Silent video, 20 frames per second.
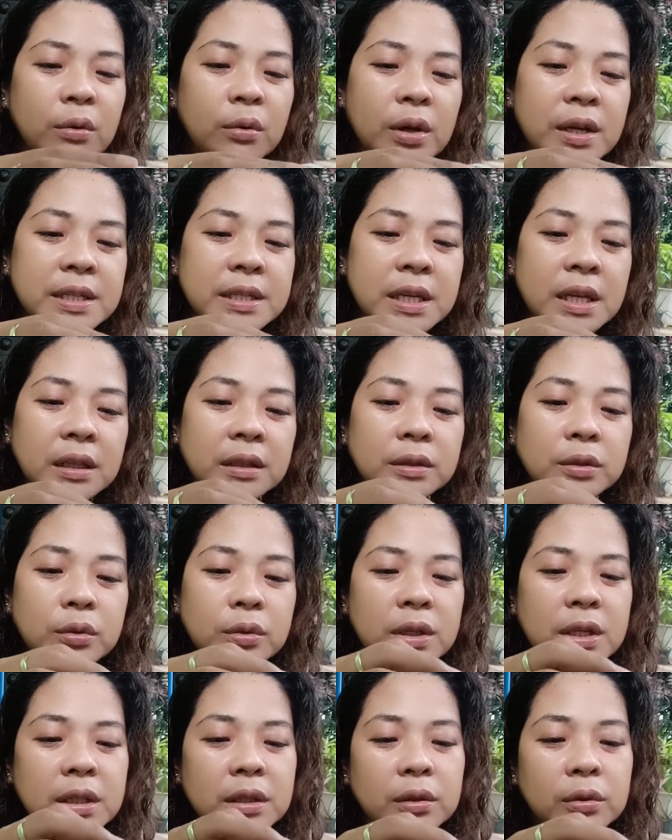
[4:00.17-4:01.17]
ka sealed
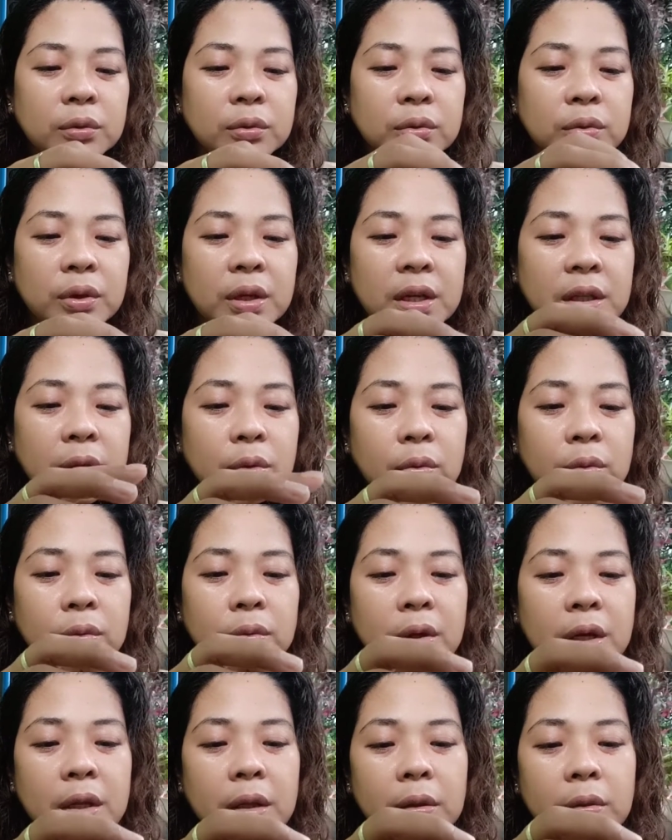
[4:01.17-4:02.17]
yung ito,
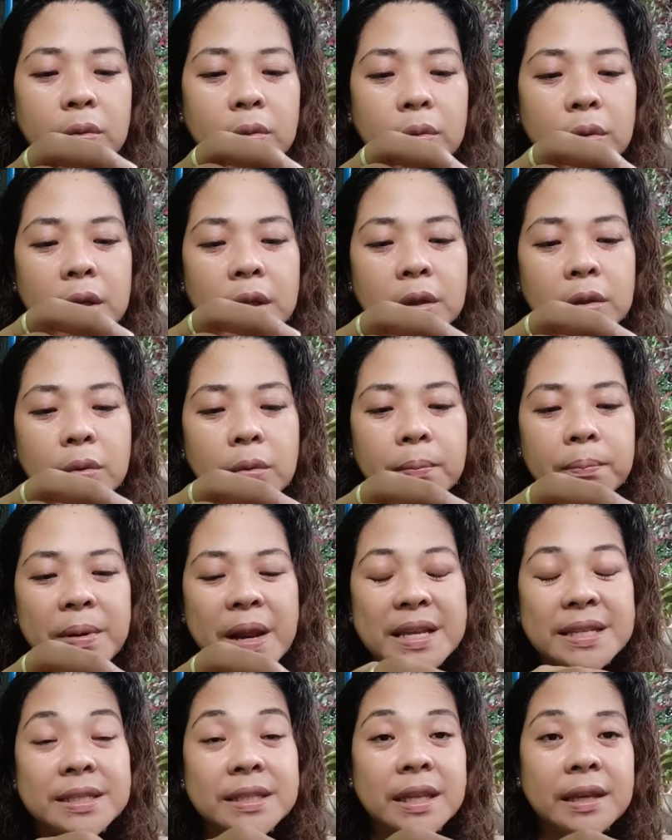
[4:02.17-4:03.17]
itong, itong, itong
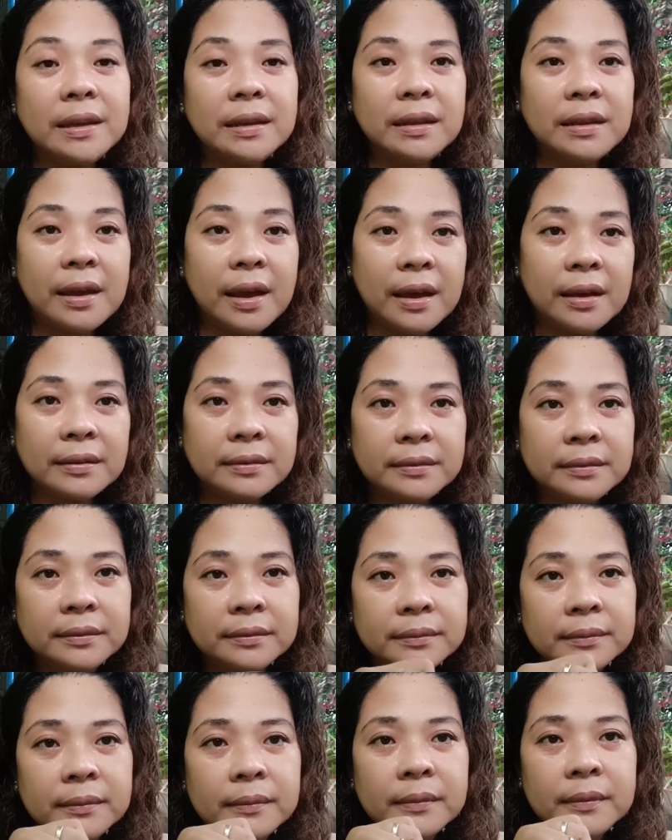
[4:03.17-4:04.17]
plastic niya
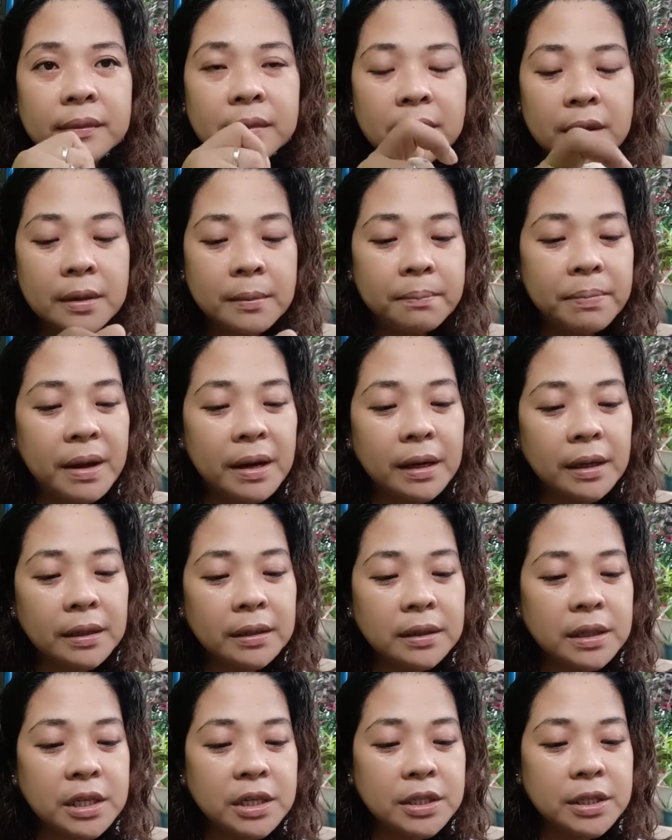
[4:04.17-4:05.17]

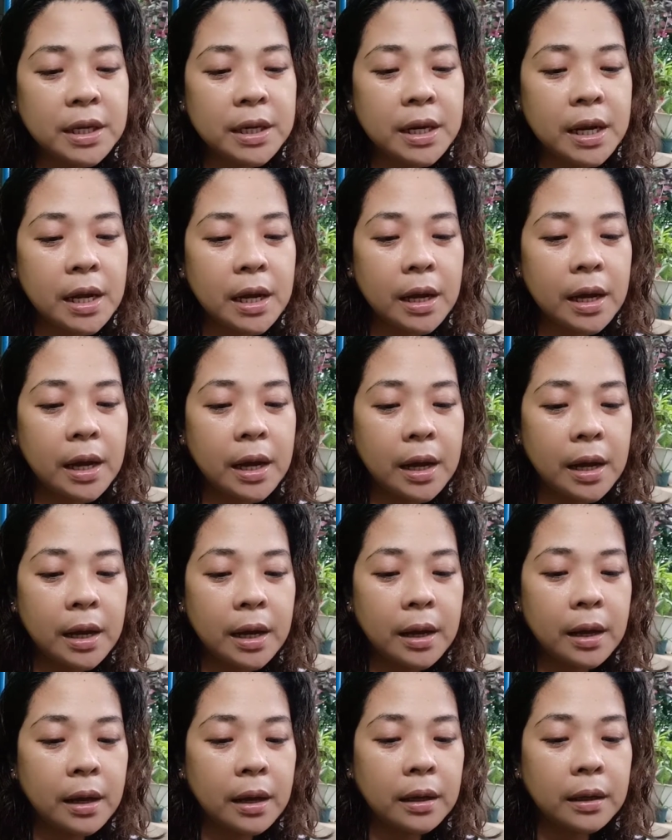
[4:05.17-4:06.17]
parang hindi siya
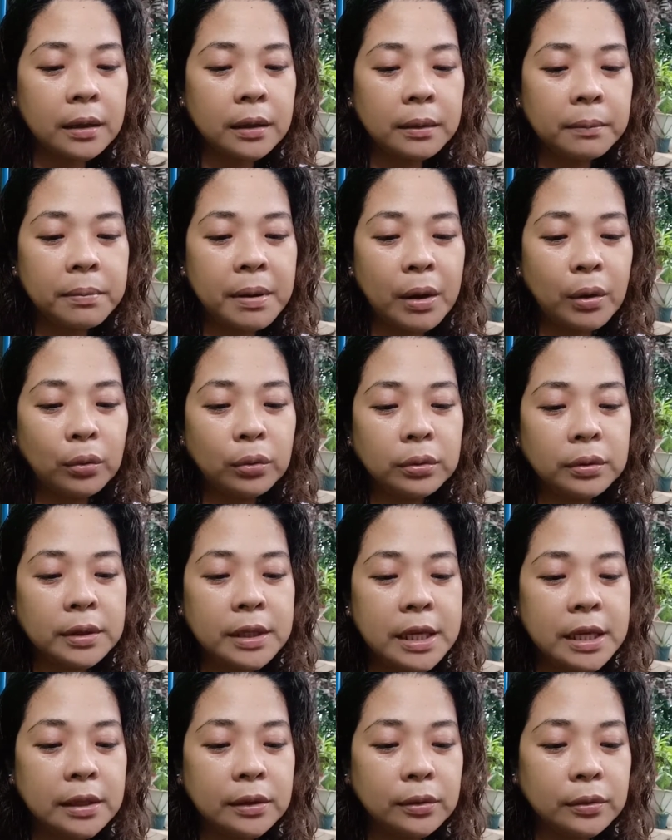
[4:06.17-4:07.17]
nakabaon
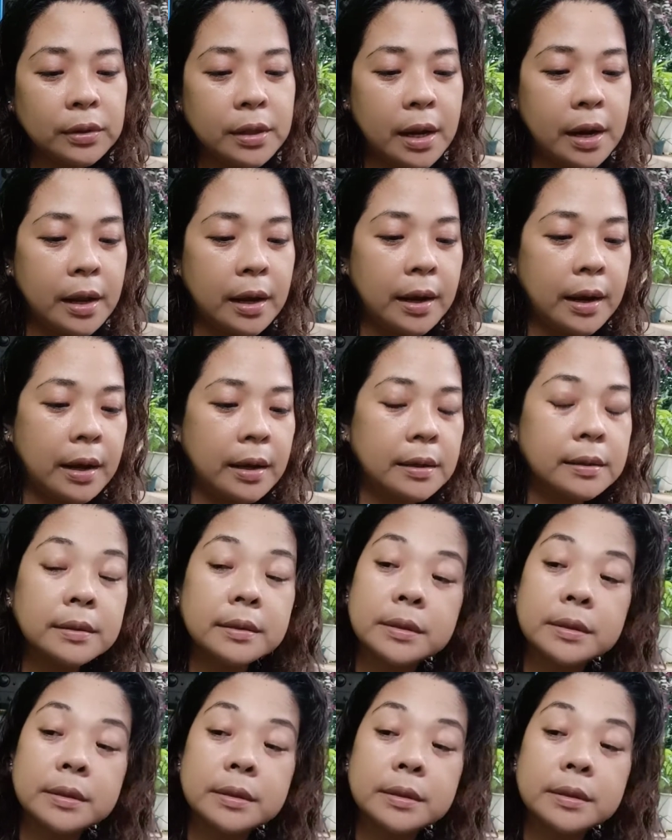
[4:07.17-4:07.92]
dito talaga.